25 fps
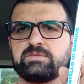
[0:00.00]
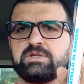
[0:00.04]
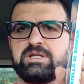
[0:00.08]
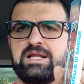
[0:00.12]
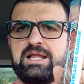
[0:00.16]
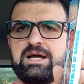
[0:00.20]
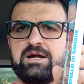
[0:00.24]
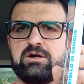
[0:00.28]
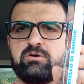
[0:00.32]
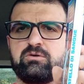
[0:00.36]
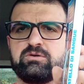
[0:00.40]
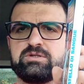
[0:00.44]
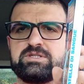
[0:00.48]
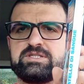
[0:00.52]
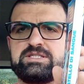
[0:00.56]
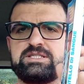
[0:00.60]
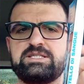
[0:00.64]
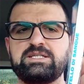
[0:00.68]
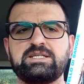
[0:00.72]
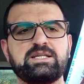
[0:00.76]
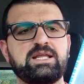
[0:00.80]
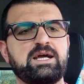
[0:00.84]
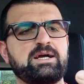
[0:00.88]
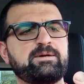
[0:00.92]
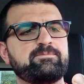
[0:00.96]
la
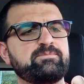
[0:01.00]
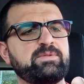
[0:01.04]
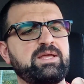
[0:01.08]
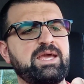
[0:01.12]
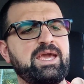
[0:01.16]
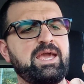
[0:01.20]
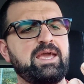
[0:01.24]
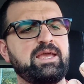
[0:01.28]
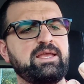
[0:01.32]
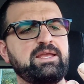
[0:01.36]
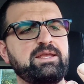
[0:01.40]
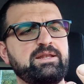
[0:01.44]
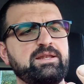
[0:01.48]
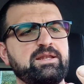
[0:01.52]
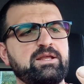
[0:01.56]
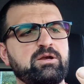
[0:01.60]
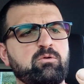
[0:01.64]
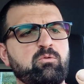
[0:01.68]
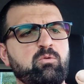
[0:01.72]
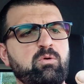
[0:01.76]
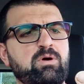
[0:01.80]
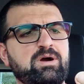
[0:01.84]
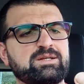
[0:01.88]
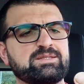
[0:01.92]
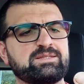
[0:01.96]
costina e in
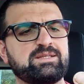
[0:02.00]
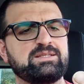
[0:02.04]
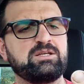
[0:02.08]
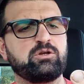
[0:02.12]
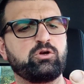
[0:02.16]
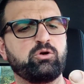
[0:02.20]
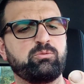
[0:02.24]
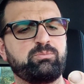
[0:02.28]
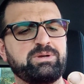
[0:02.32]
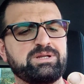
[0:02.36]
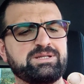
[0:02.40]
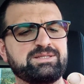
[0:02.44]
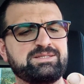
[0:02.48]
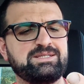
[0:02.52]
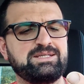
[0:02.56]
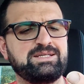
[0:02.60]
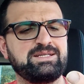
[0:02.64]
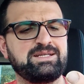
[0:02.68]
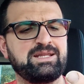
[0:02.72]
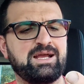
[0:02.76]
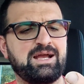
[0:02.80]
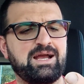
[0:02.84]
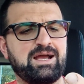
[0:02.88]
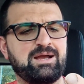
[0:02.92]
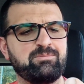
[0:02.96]
quarta di
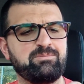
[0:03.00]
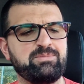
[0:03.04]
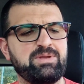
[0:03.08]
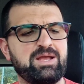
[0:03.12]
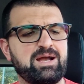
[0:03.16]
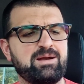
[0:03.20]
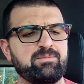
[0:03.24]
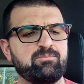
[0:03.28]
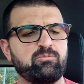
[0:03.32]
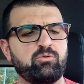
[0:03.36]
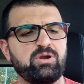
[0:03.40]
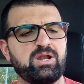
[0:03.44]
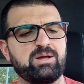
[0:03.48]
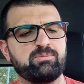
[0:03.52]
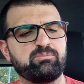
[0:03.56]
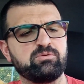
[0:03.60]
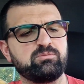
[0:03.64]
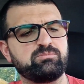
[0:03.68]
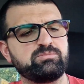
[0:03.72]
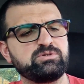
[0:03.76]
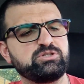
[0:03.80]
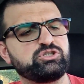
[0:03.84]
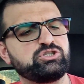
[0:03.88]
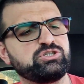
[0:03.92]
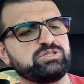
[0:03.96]
copertina abbiamo la
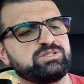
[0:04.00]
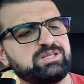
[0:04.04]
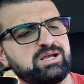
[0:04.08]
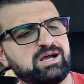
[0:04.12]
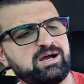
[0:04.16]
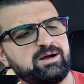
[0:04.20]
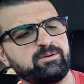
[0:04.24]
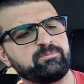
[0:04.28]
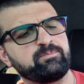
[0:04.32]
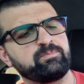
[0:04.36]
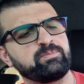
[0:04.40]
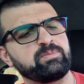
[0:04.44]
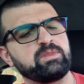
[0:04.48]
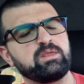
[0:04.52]
pubblicità